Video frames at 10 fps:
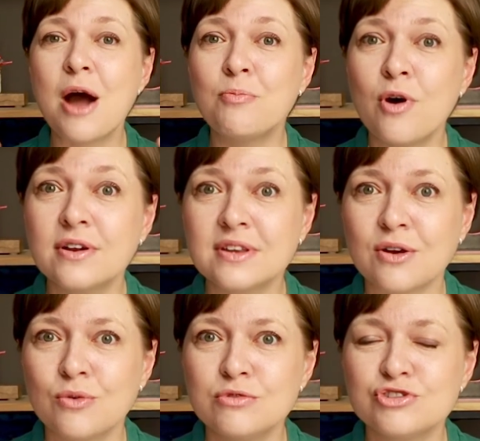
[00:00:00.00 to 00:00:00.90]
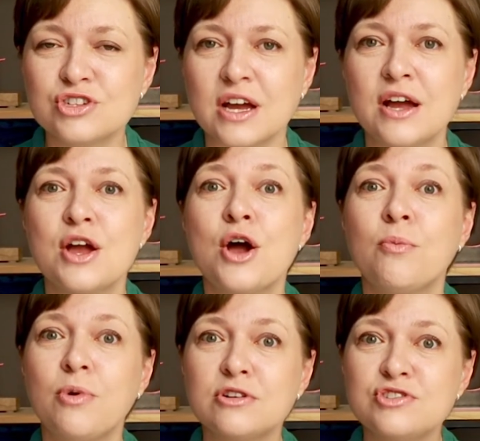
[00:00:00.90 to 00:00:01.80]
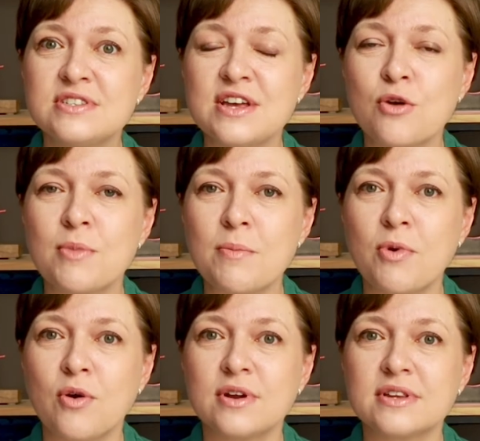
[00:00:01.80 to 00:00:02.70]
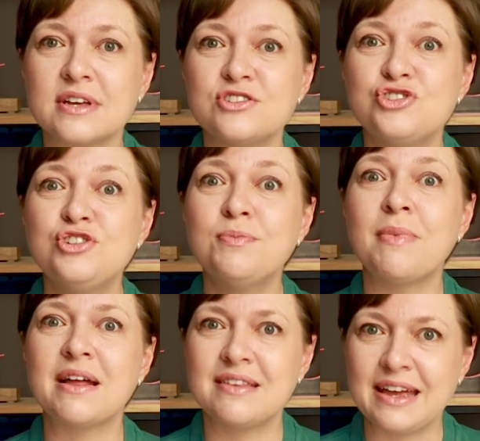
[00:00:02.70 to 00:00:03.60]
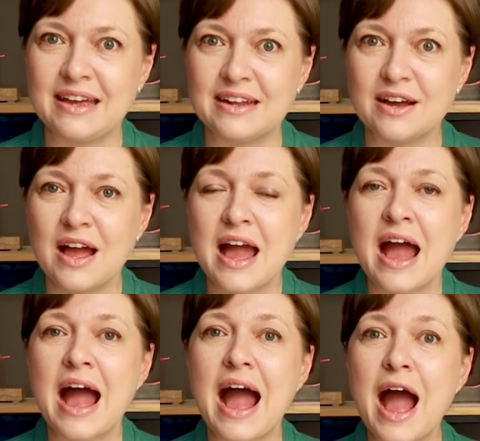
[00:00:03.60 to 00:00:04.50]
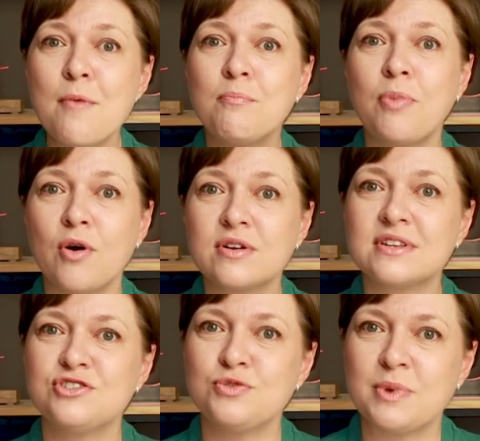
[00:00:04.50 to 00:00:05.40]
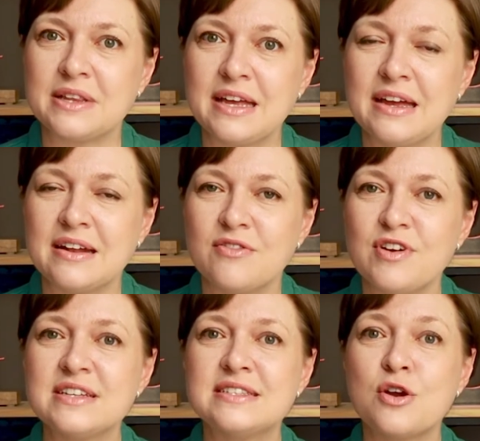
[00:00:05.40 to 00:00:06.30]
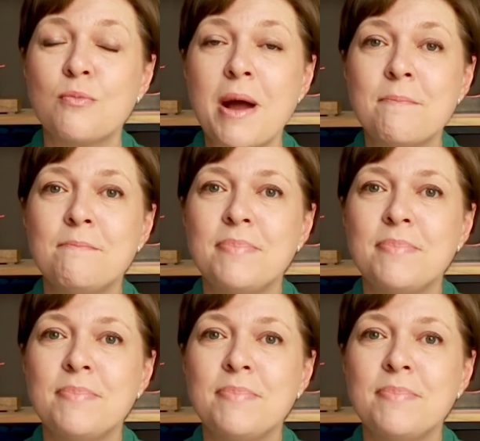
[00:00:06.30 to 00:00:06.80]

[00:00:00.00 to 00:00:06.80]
A porta acústica pode ser uma porta de madeira. A porta de madeira vai ser uma